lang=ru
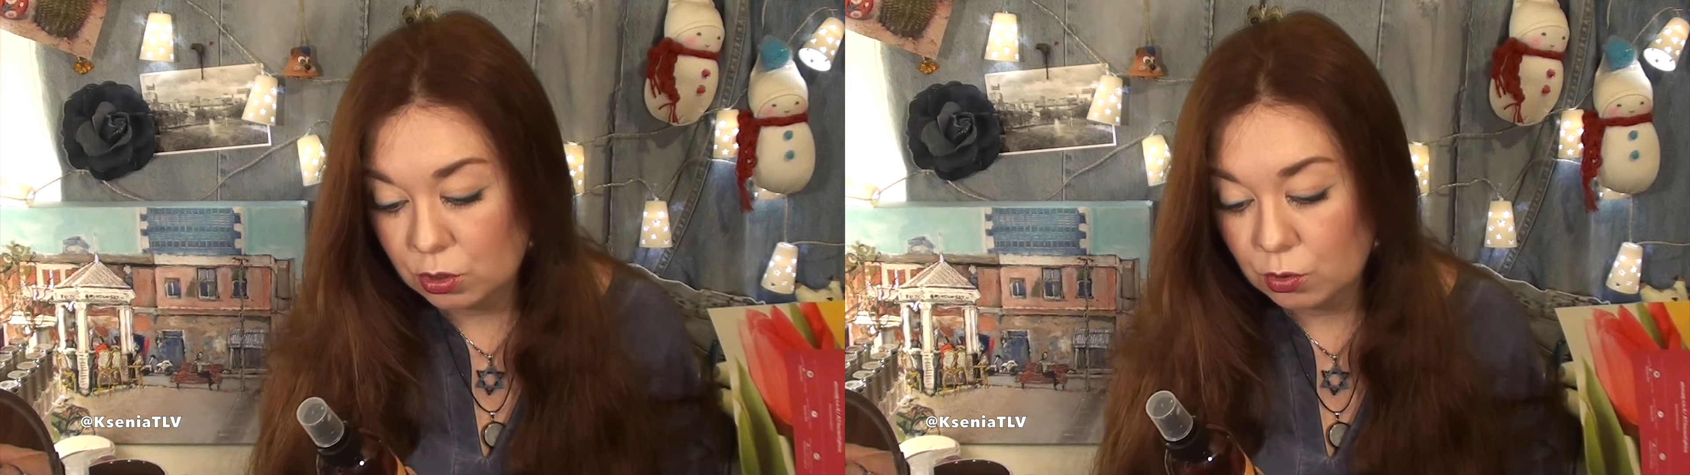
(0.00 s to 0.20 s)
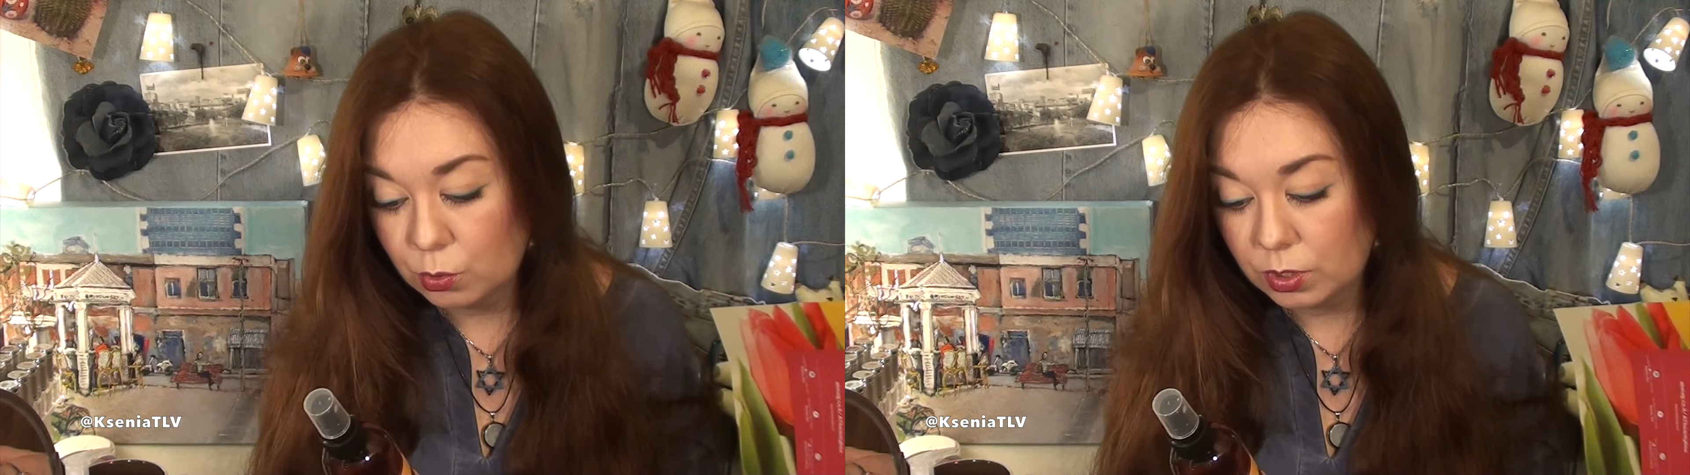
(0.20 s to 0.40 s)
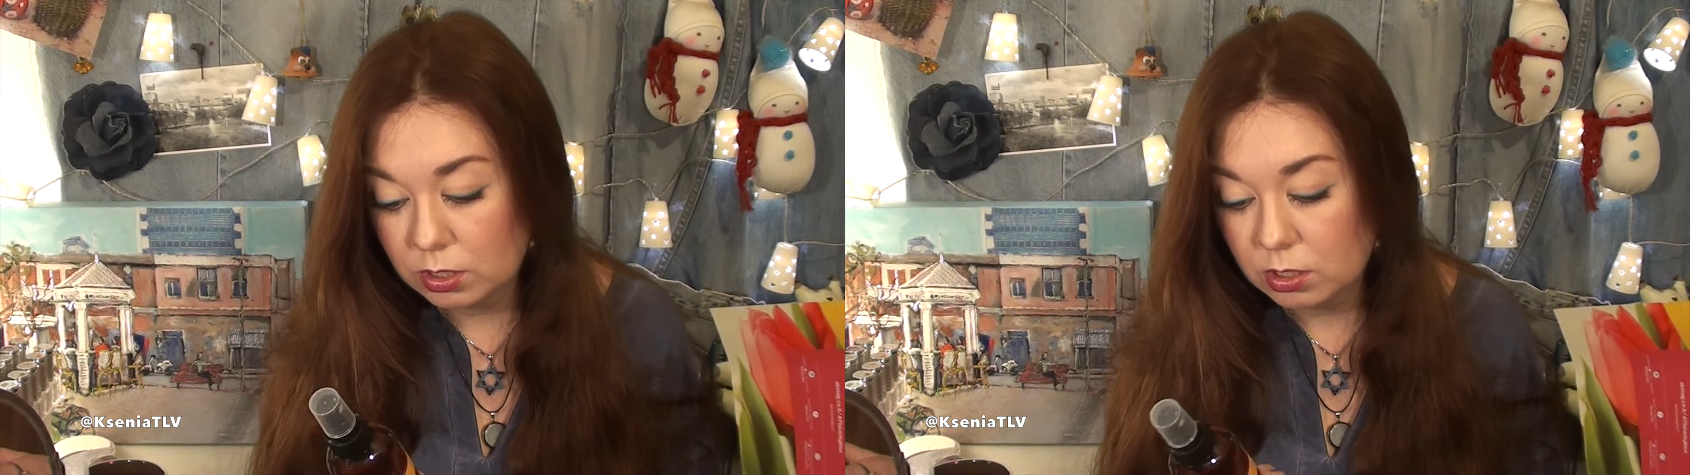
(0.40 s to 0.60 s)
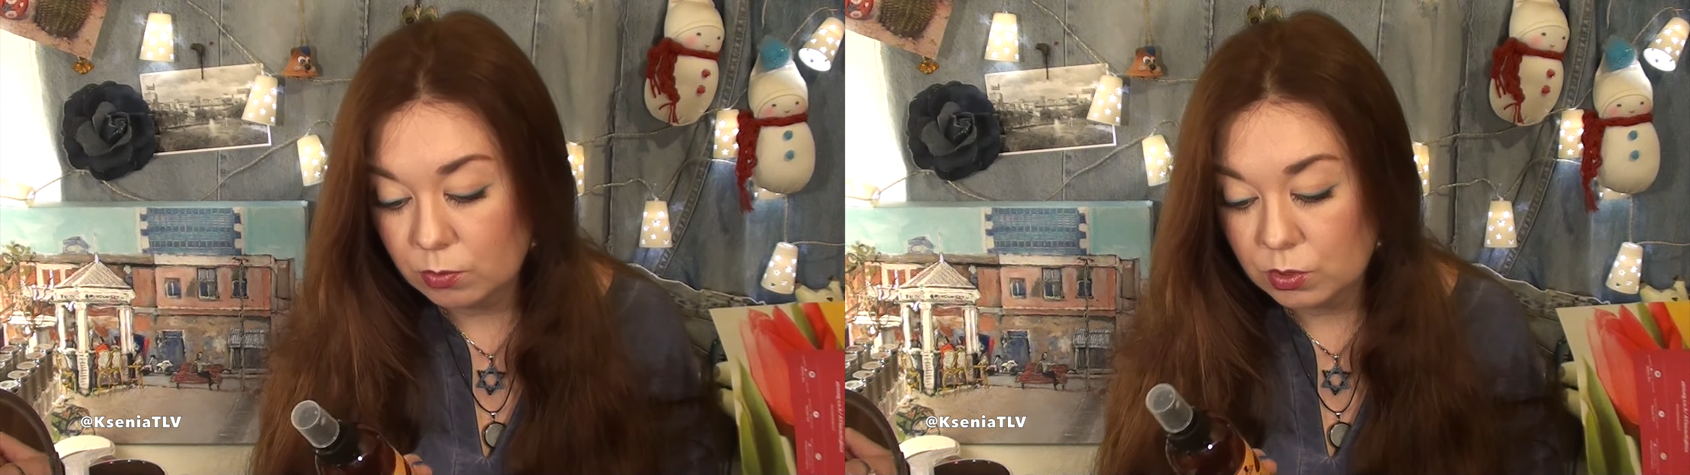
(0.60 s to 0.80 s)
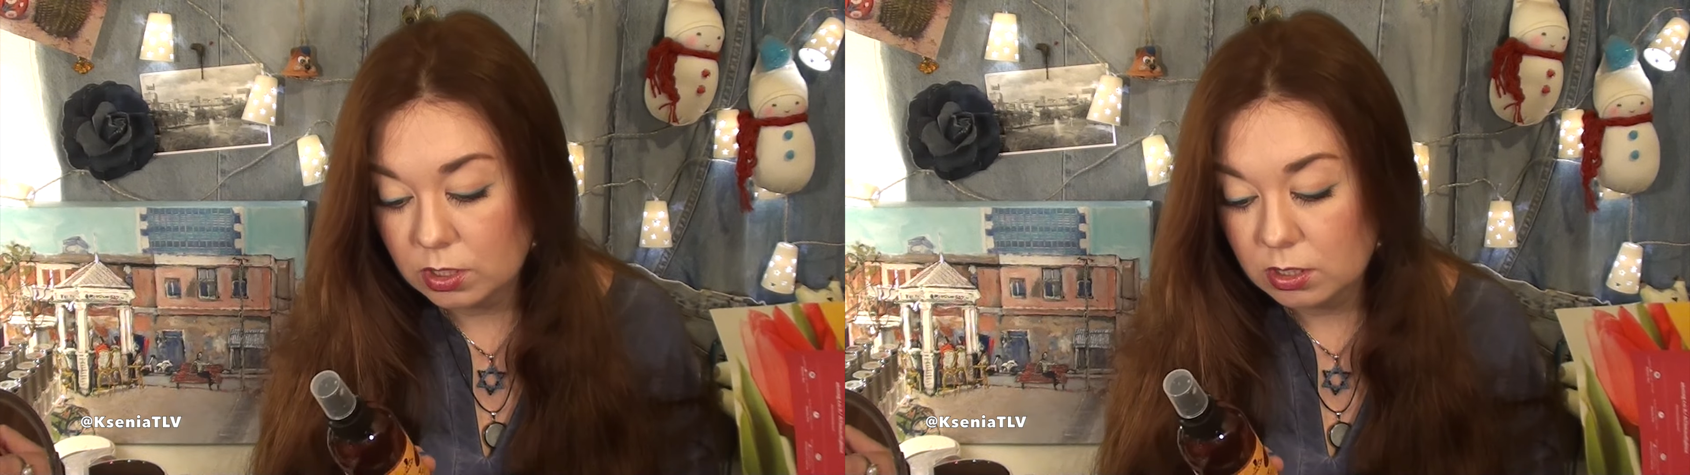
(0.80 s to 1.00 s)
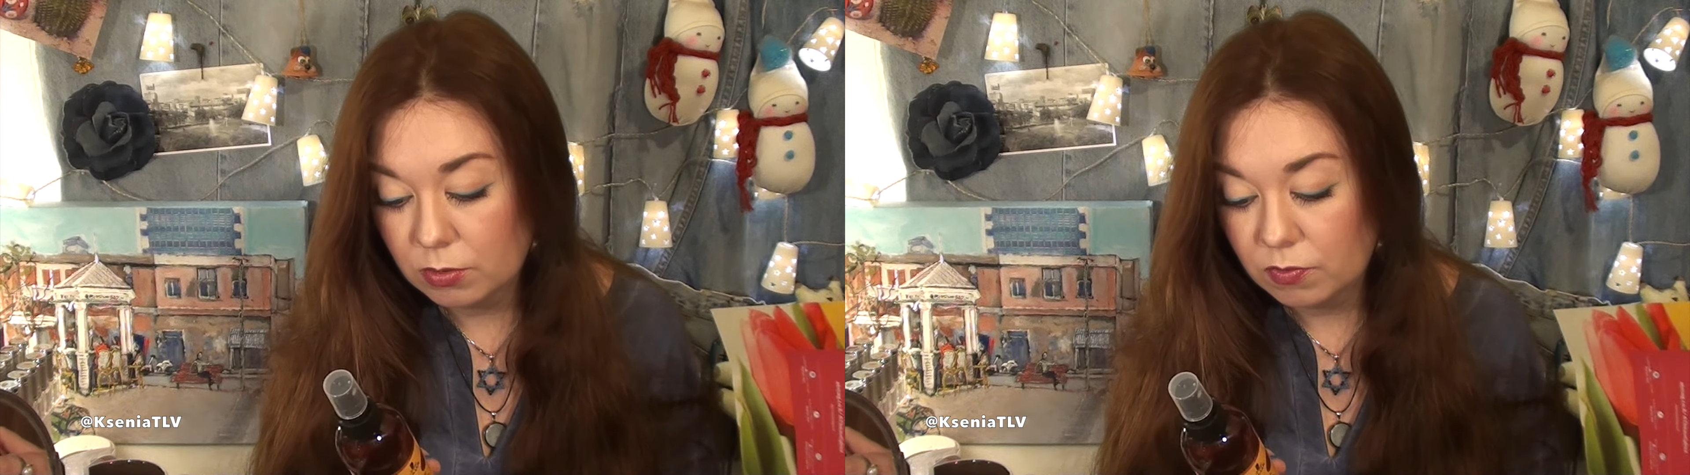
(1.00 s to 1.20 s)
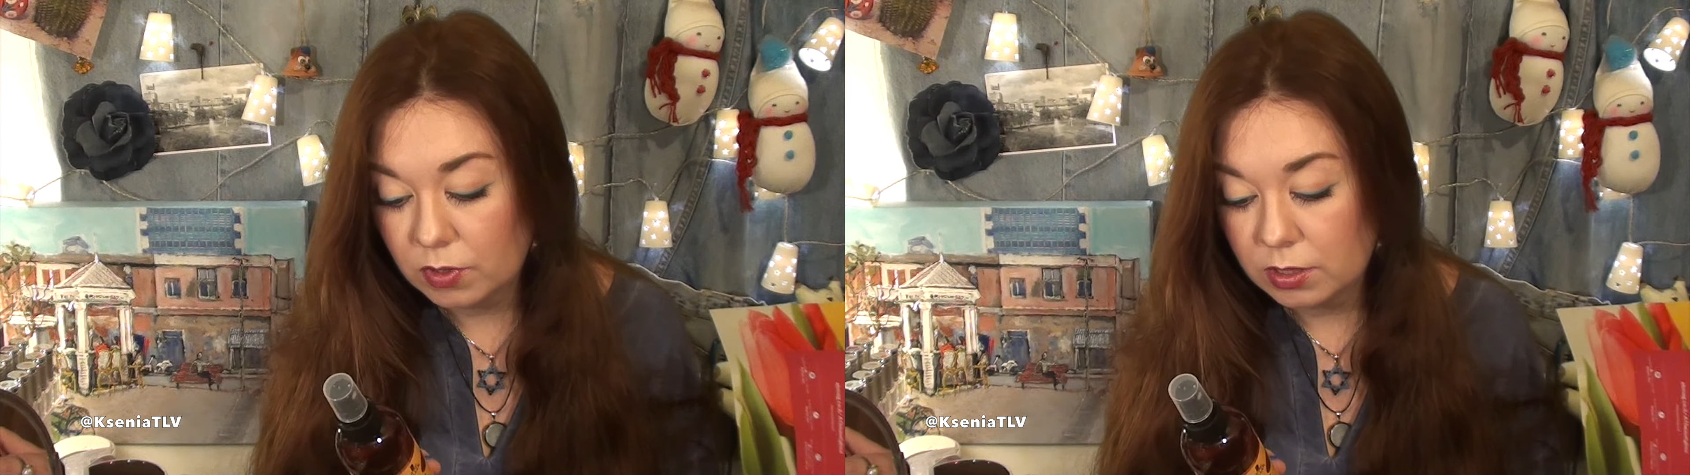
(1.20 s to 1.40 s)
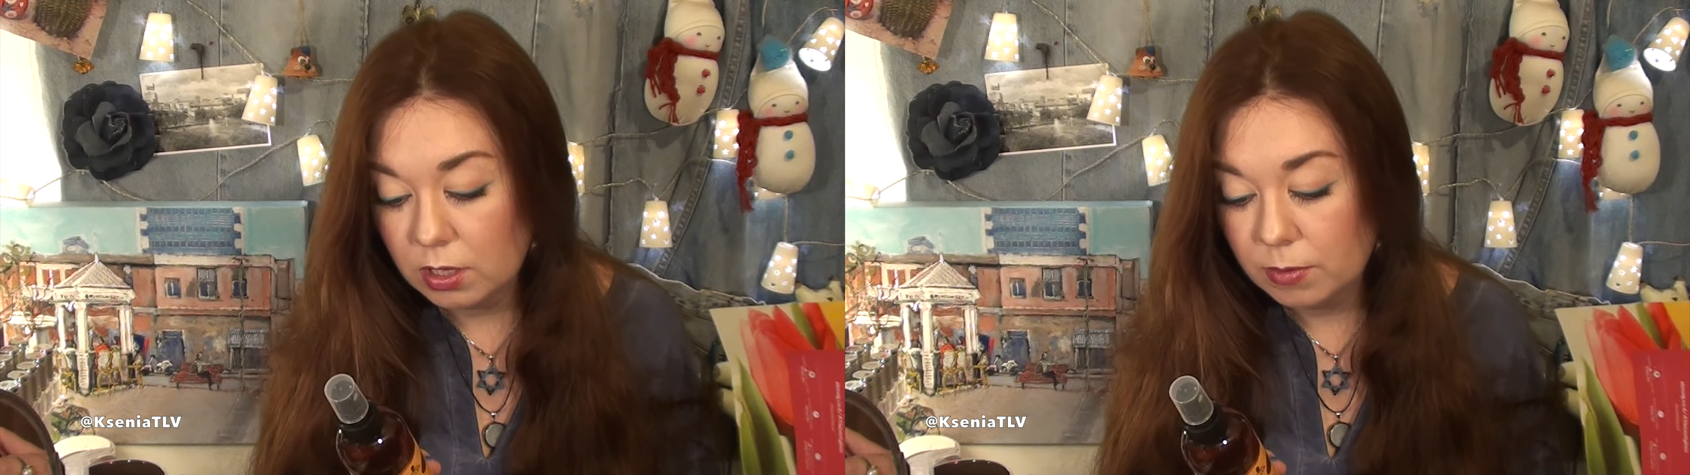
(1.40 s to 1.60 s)
что у нас здесь. Вот состав
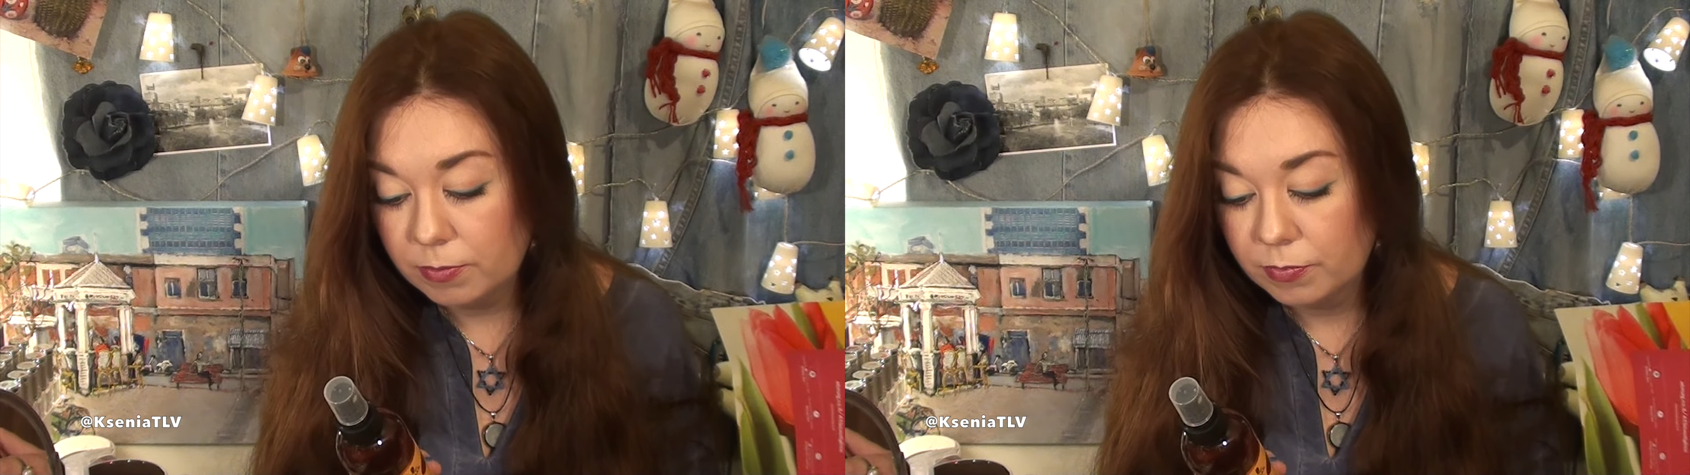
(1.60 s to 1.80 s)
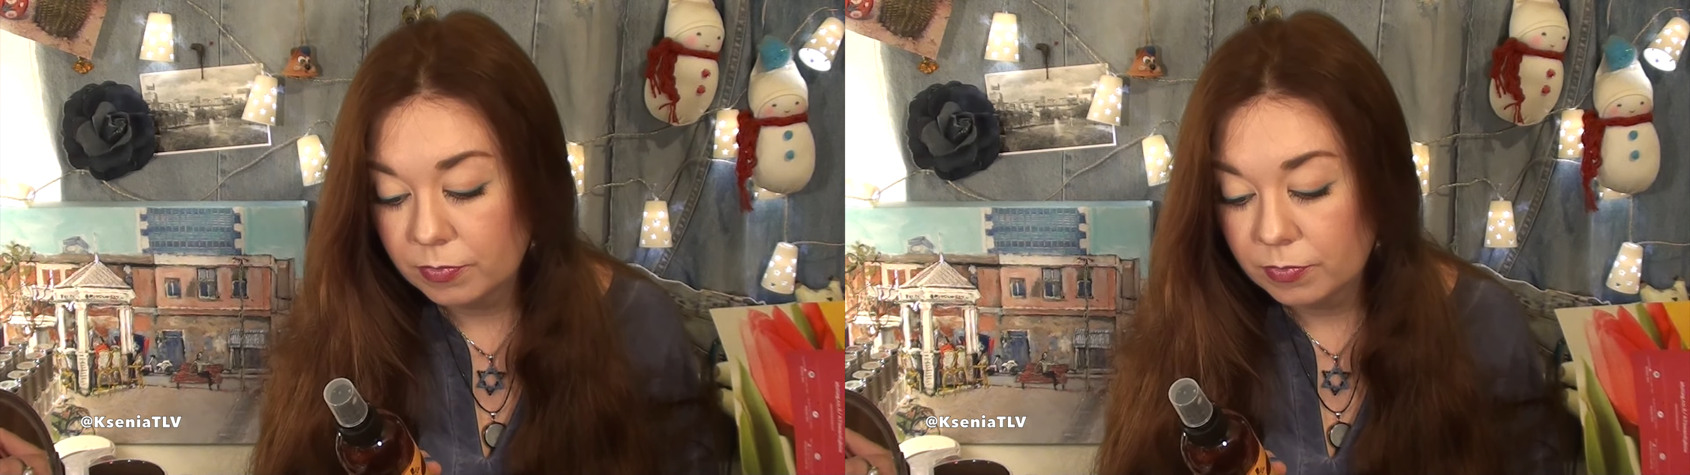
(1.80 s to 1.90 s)
вода,